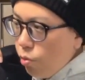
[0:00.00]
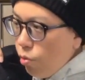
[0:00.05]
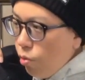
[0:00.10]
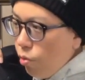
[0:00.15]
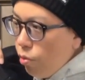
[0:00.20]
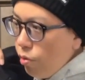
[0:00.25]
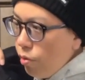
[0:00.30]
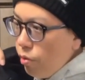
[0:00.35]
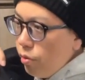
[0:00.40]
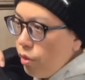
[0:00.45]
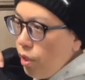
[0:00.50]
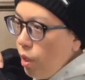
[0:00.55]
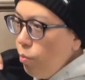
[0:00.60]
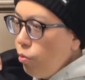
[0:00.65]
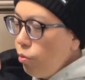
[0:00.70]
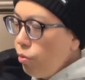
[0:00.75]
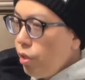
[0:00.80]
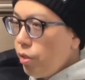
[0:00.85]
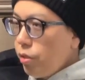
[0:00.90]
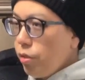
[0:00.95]
ど
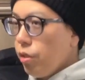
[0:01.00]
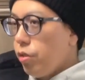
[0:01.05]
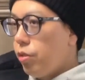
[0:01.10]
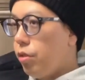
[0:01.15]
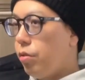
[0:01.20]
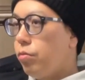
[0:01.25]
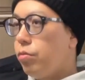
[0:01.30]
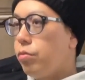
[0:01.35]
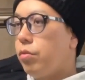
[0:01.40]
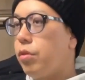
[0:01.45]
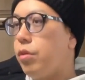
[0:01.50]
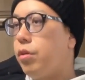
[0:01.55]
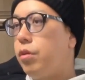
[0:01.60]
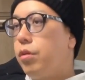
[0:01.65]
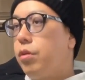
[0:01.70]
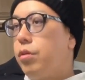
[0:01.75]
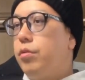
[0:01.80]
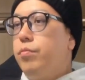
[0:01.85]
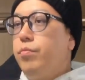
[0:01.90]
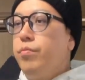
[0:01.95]
寒くなってきてるん
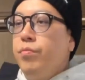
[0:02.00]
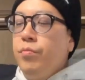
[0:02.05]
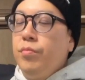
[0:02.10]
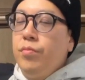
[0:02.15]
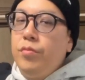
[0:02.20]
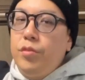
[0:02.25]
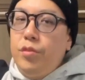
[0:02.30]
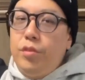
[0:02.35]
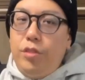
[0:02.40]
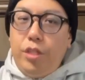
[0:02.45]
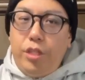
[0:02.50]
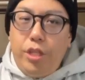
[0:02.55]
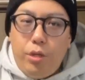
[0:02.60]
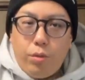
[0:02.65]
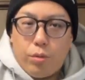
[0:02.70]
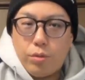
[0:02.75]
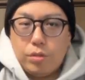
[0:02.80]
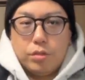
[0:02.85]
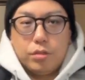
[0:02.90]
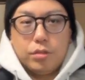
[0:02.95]
で、で結
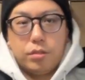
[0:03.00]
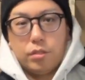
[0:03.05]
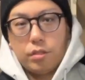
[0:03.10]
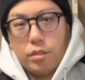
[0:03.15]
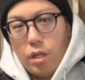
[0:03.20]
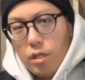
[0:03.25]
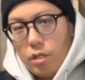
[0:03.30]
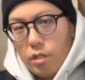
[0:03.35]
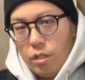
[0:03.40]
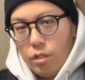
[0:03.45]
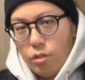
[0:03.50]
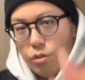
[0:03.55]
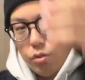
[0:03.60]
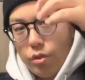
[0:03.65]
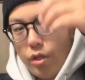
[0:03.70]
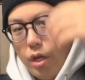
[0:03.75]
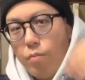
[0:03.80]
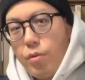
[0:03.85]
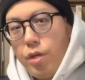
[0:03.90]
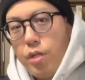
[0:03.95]
構最近
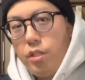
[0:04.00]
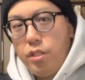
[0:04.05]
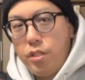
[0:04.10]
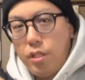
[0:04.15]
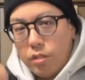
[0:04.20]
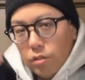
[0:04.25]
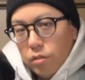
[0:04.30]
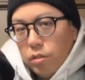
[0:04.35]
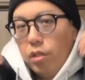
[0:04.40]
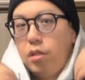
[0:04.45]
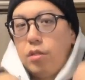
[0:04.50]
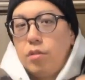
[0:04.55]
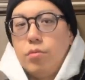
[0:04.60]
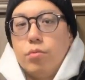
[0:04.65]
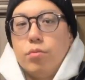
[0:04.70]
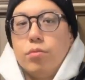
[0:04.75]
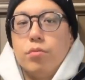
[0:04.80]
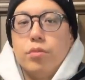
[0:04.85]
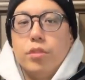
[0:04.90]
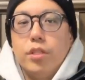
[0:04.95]
たまにですね、あ
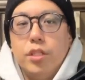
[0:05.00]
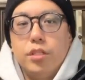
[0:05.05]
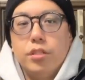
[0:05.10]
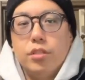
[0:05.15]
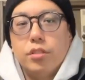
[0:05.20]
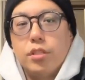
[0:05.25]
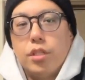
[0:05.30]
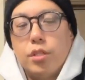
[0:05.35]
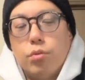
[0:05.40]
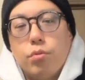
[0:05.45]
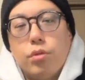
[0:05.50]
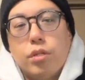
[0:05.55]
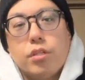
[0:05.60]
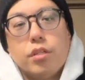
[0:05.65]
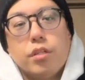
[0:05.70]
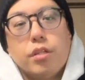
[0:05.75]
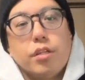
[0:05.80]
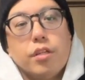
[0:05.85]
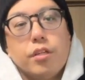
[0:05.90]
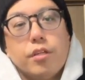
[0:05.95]
の、インスタとか
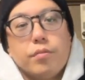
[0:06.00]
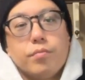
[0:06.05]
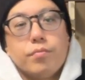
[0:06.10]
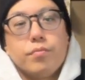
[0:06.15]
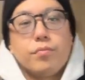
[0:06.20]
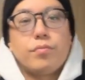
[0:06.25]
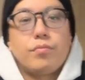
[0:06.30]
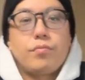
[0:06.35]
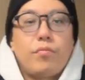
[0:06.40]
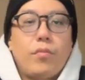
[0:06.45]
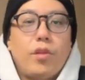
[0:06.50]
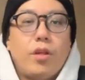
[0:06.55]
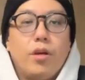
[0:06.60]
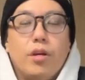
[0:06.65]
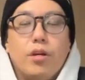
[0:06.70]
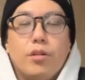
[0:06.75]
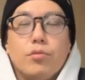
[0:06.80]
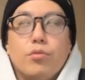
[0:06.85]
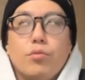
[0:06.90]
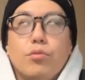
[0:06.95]
で、
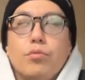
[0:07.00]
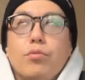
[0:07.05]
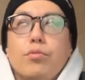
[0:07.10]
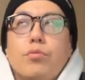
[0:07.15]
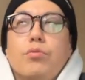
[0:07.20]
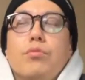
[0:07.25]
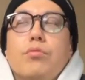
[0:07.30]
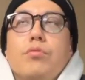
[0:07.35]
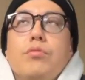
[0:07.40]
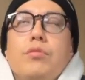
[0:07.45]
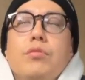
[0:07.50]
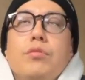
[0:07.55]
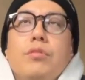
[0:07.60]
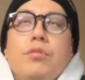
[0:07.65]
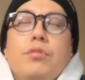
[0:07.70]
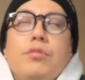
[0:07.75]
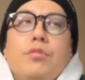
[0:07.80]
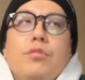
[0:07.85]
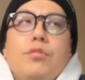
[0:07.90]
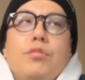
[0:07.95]
あの、
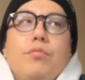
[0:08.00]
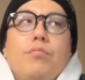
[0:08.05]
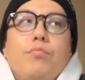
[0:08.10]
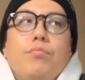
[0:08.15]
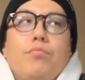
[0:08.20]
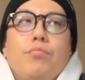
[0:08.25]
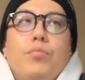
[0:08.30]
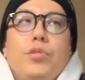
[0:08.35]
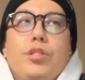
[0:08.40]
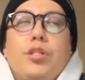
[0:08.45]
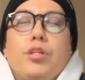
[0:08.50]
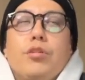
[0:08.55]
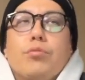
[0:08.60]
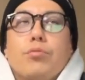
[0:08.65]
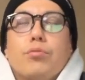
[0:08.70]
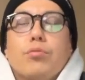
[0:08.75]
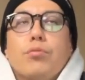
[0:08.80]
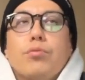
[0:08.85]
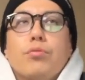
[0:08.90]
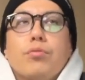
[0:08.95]
見てる
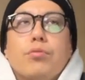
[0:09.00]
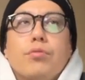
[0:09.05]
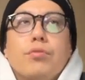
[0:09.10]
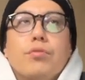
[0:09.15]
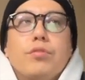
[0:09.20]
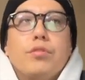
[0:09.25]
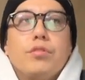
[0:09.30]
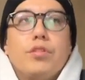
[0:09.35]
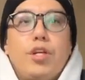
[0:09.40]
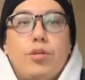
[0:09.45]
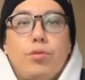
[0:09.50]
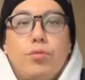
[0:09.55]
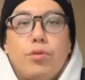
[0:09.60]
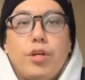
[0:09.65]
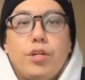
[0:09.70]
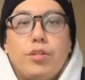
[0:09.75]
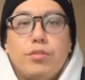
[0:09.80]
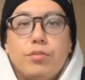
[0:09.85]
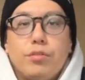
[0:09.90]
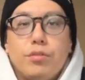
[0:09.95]
と、結
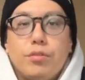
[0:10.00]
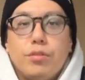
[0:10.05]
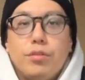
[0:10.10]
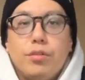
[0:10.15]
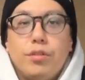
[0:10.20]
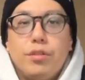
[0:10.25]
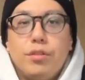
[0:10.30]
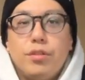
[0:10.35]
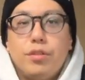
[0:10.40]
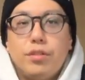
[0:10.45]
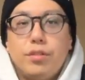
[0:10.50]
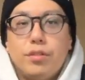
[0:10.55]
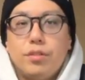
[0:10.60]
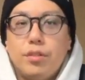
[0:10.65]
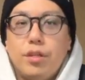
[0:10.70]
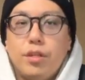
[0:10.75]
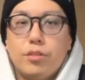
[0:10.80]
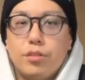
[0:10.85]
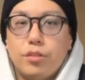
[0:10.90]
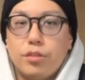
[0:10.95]
構ああいう、
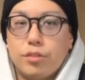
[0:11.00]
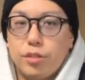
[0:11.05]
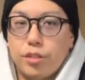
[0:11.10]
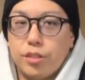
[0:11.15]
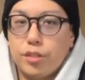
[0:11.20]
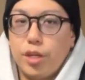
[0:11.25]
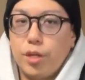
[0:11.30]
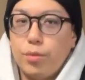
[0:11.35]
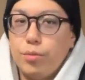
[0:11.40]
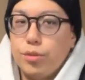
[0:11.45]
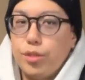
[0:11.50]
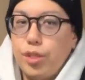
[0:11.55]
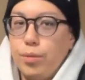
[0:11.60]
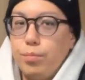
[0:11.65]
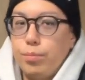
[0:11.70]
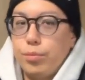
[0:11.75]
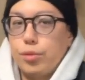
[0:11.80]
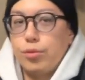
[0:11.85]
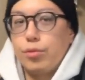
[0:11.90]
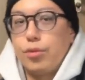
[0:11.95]
なんですかね、
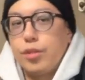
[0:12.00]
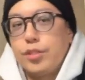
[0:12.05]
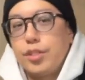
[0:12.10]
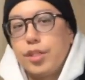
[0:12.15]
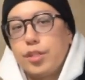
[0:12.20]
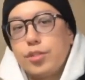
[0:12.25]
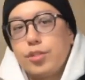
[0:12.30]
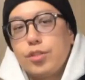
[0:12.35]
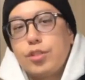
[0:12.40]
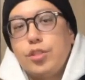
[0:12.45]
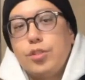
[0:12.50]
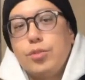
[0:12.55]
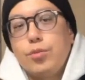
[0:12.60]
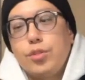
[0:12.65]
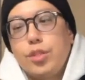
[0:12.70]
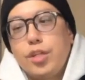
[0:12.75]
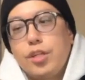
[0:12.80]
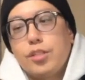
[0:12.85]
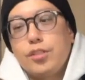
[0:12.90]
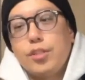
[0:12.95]
ダブルタップとかがなんか好きそ
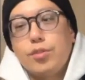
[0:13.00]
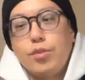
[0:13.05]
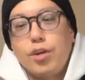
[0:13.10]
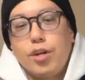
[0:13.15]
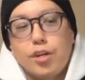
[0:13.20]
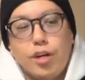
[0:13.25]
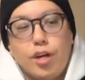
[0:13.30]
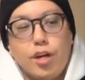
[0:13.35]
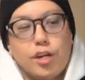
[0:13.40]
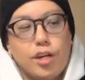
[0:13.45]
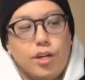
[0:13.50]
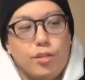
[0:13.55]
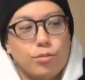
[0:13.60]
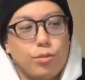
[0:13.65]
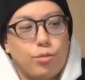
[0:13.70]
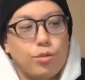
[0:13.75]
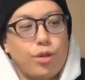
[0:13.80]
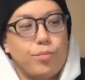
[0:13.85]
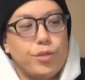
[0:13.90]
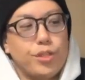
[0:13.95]
うな方の ア,
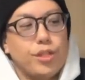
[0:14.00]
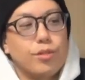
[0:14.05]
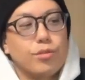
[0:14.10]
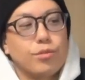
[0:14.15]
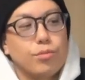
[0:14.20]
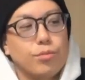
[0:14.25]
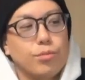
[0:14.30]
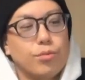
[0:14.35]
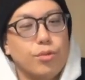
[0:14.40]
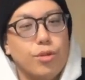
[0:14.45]
アカウントとか見てると